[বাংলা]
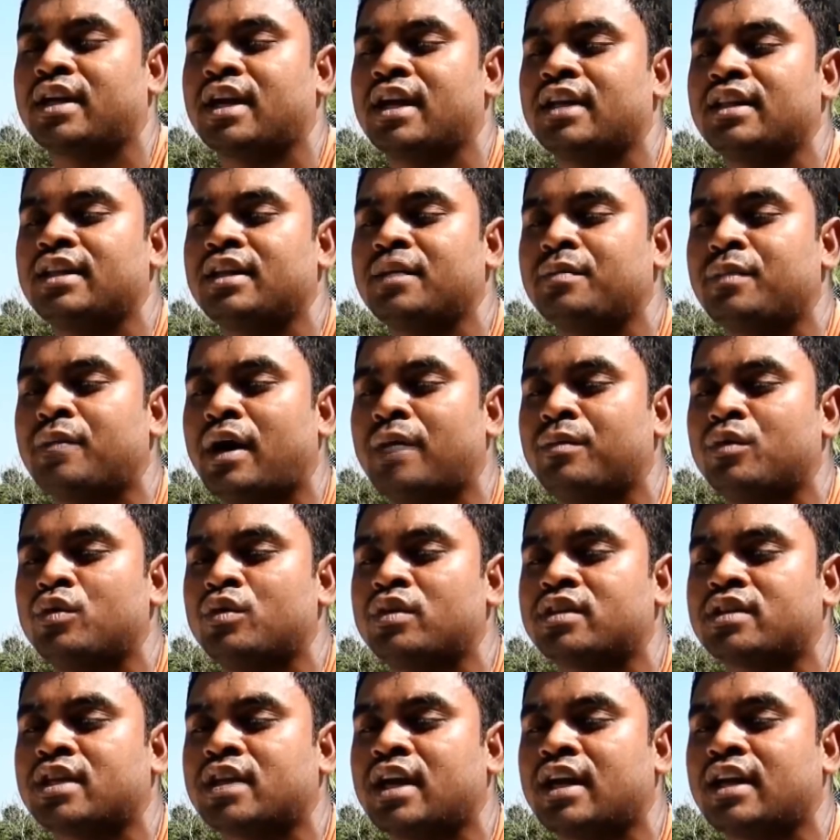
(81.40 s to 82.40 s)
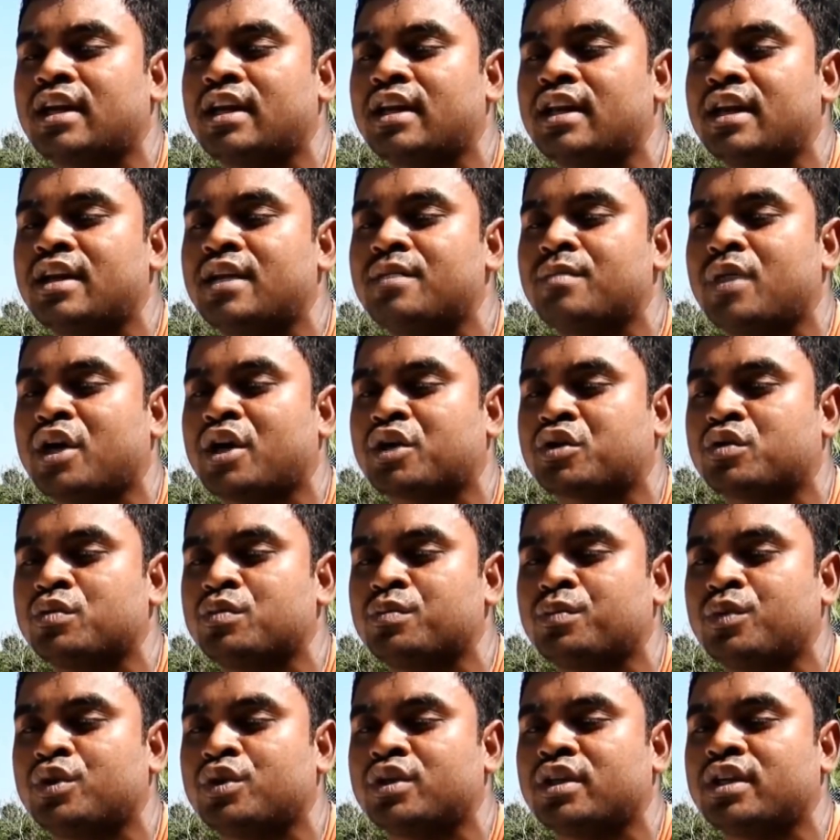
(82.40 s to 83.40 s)
এখানে বাবুল স্যারের এই
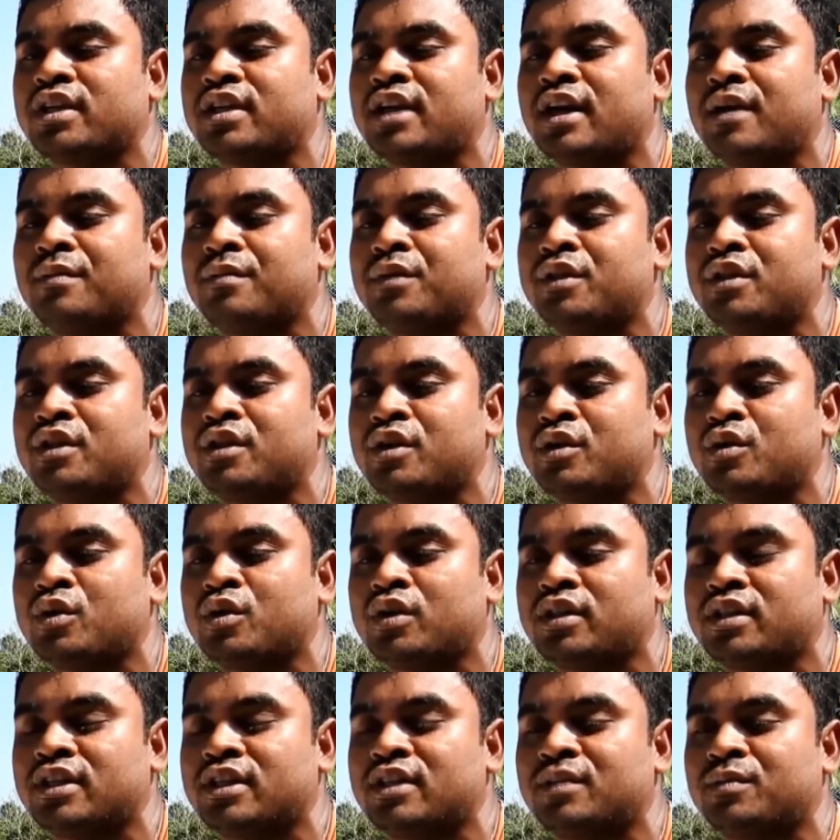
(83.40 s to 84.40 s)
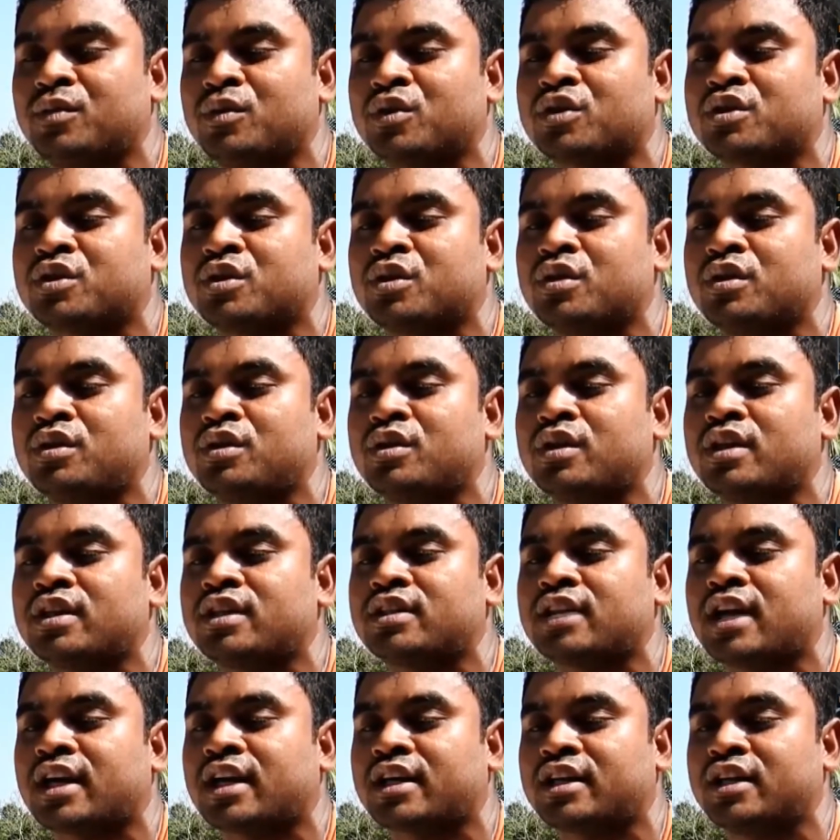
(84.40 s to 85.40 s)
মাশরুম প্রজেক্টে আমি দীর্ঘ তিন বছর
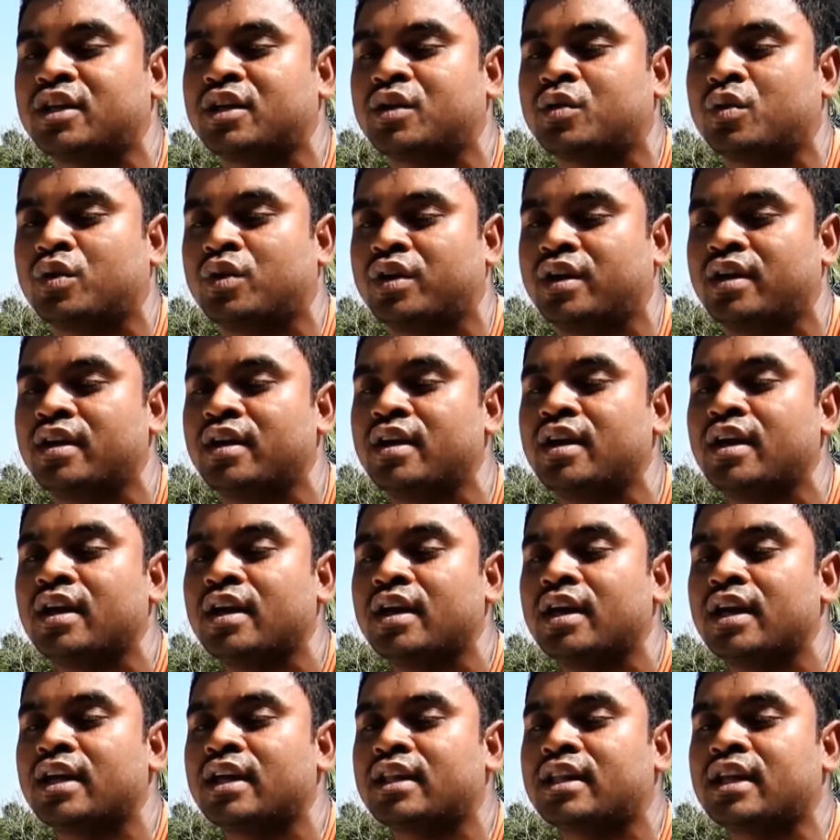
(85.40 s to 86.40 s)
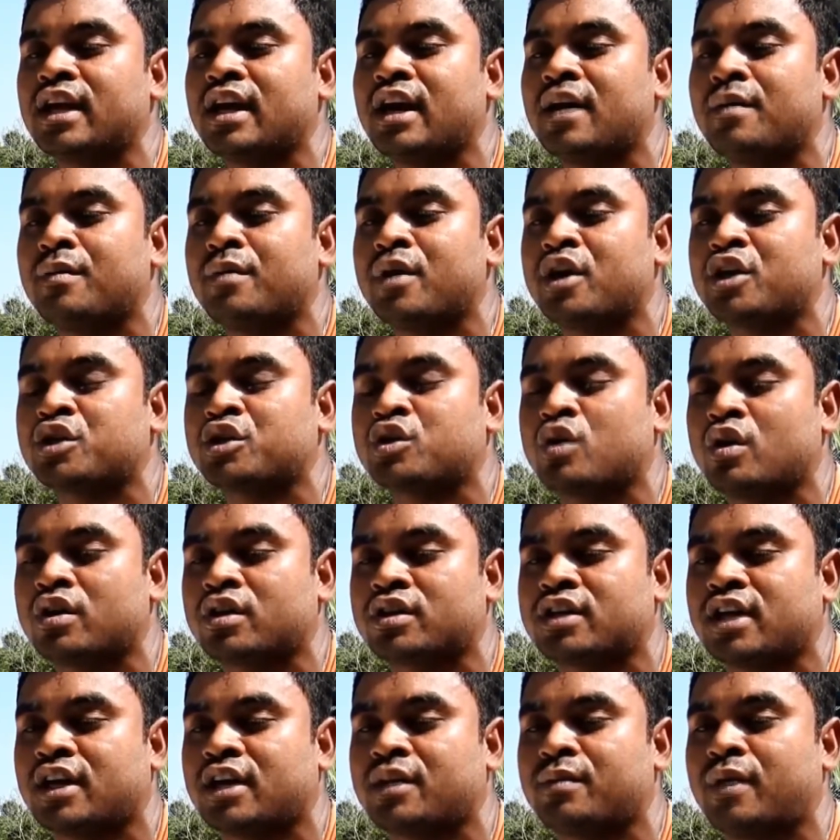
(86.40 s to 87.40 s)
ধরে চাকরি করি এতে
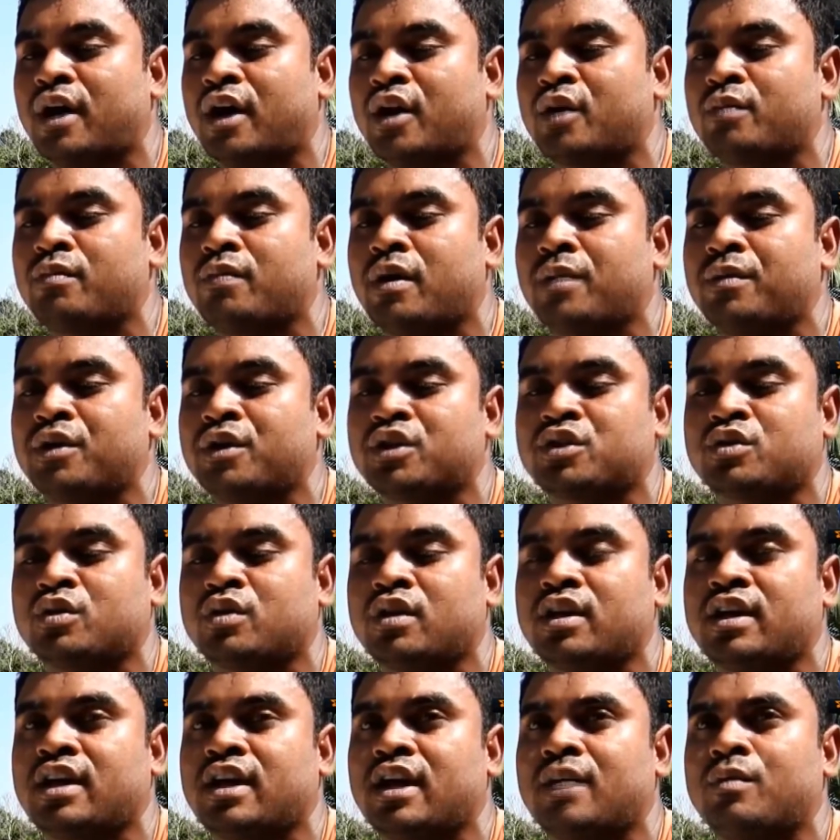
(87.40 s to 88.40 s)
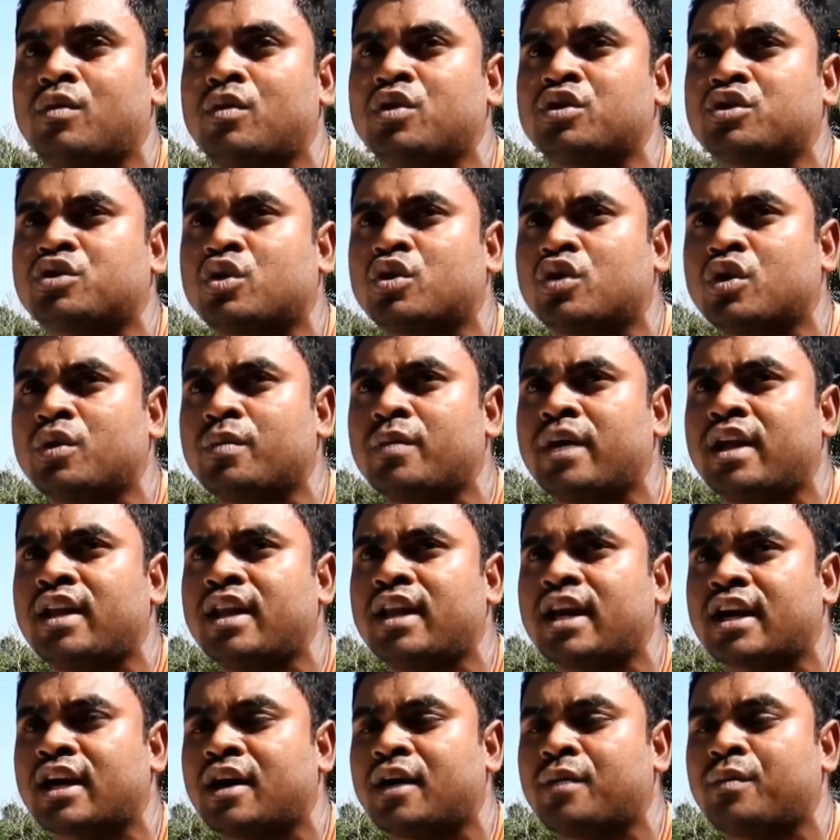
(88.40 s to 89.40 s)
আমার সংসার ভালোভাবে চলে এবং
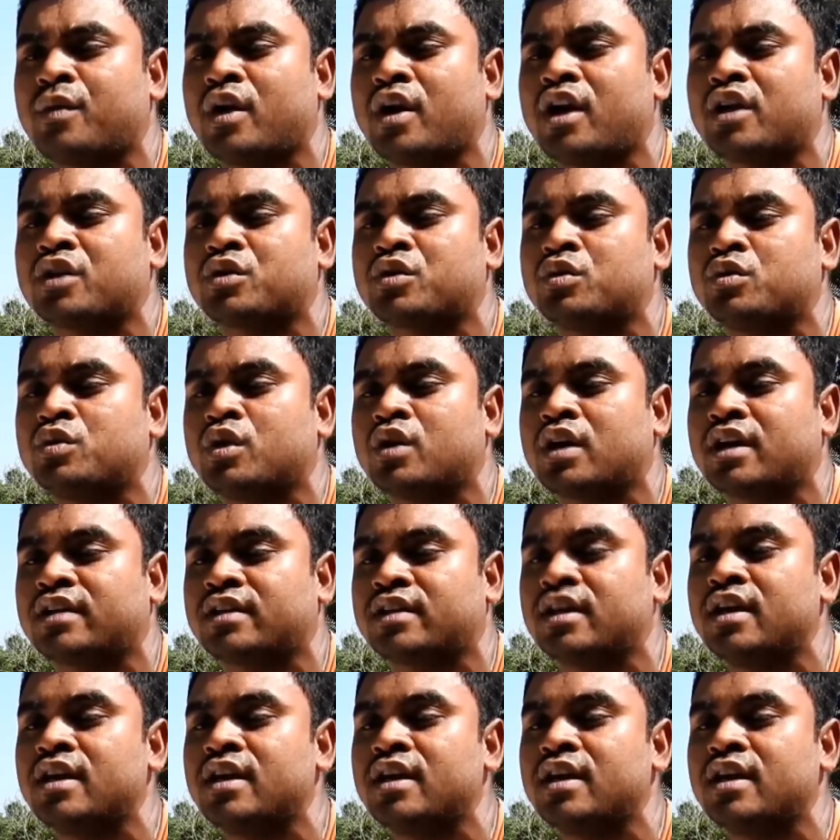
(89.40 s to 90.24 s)
ছোট ভাইয়ের লেখাপড়ার সুযোগ